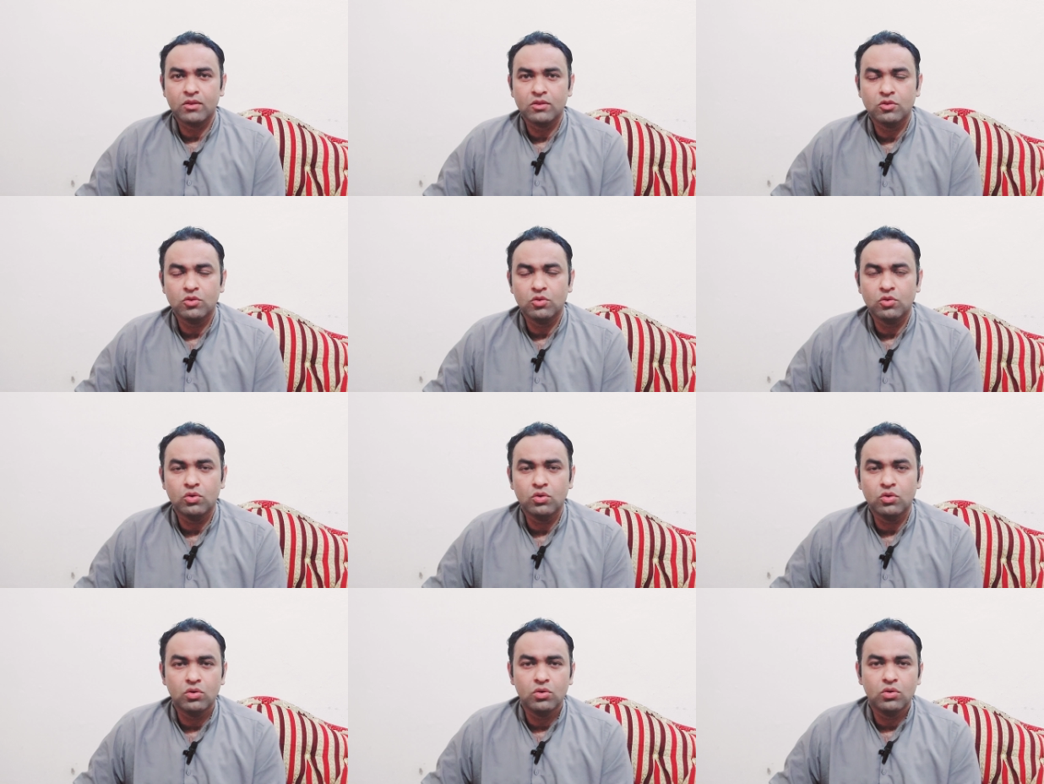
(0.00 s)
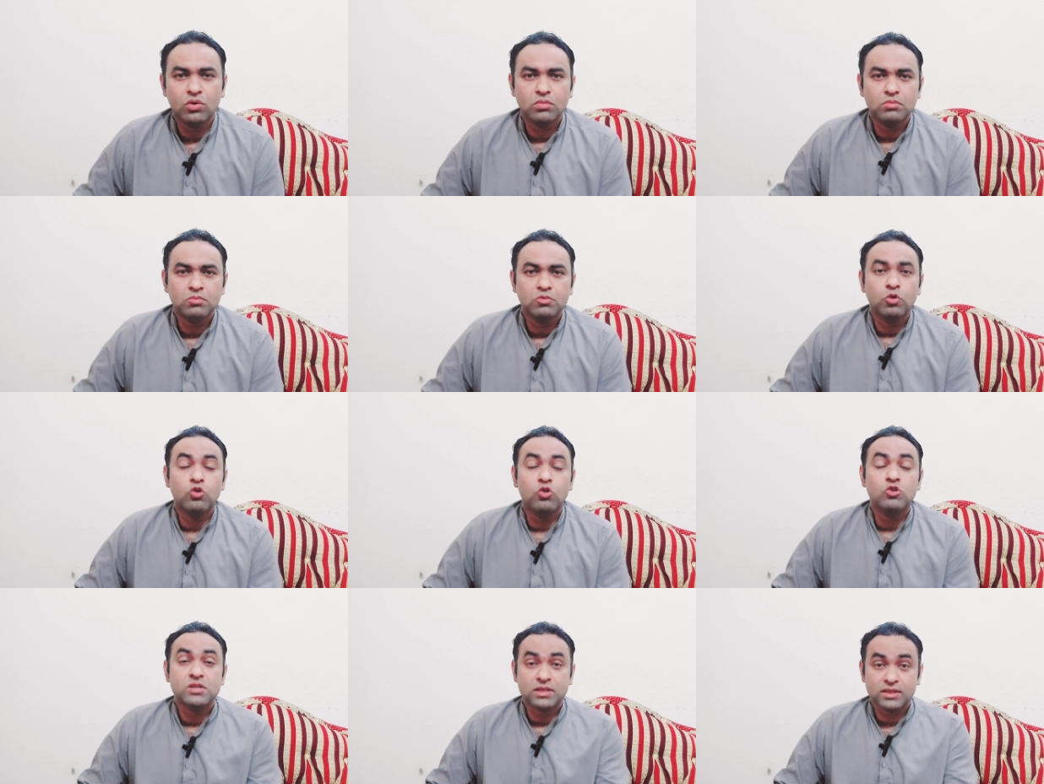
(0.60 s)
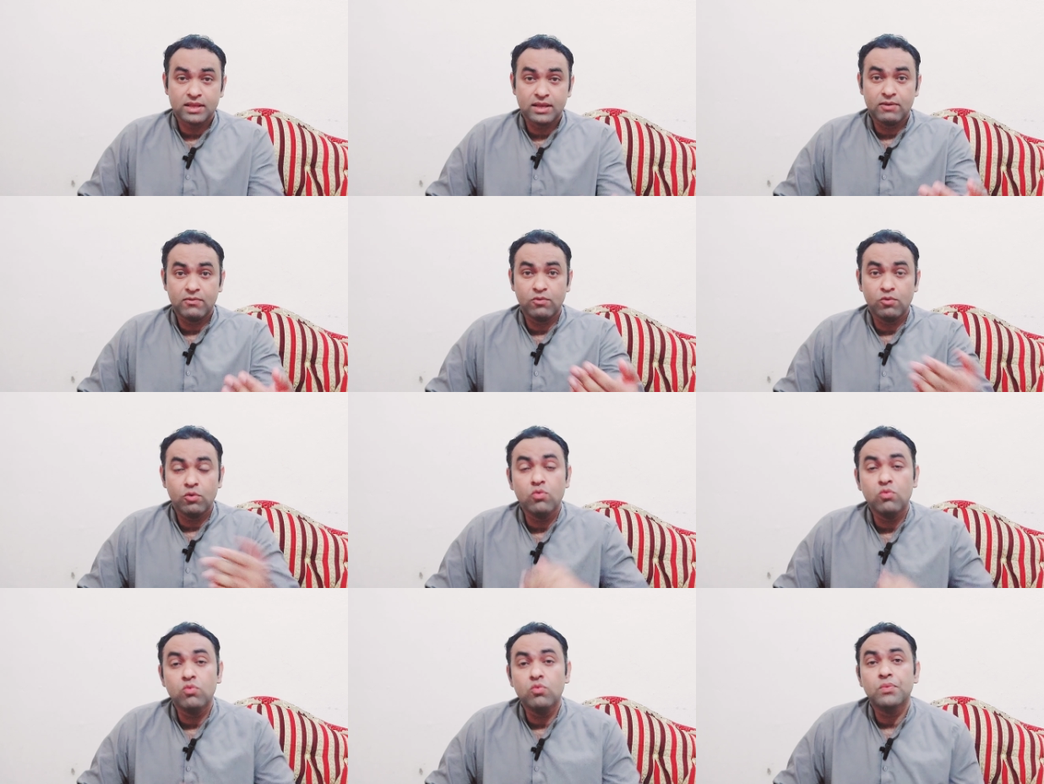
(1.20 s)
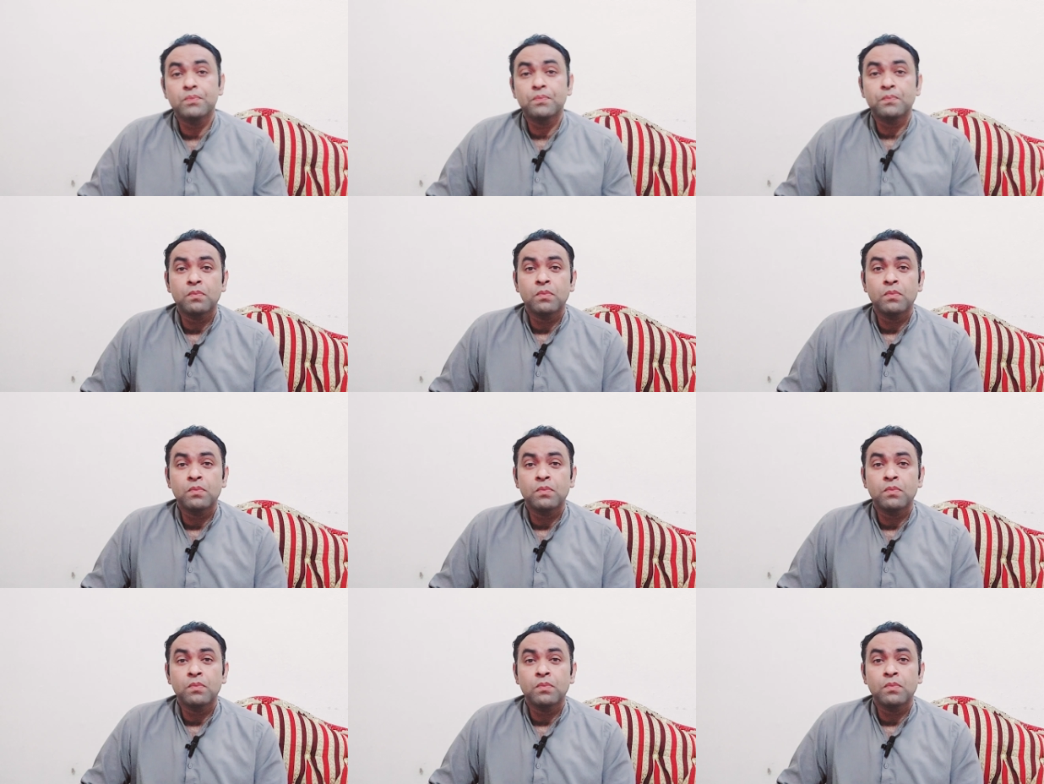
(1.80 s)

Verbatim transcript: तो हो सकता है वो हूँ